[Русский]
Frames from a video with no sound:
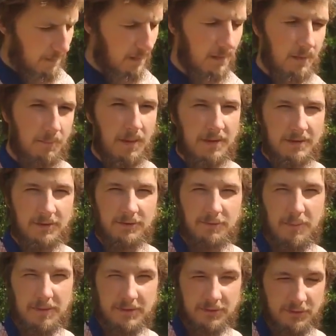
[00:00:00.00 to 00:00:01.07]
Э, маты, в
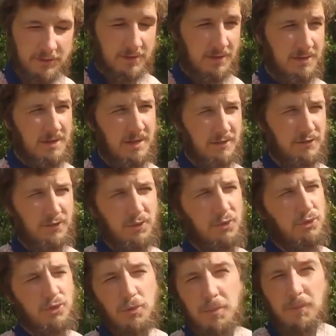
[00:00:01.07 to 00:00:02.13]
маточниках яйца.
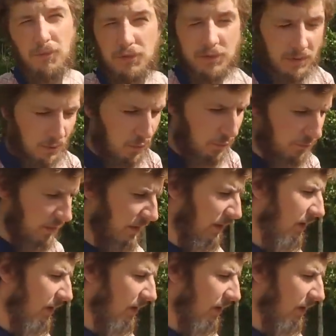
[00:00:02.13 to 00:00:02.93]
Но чтобы вот такого,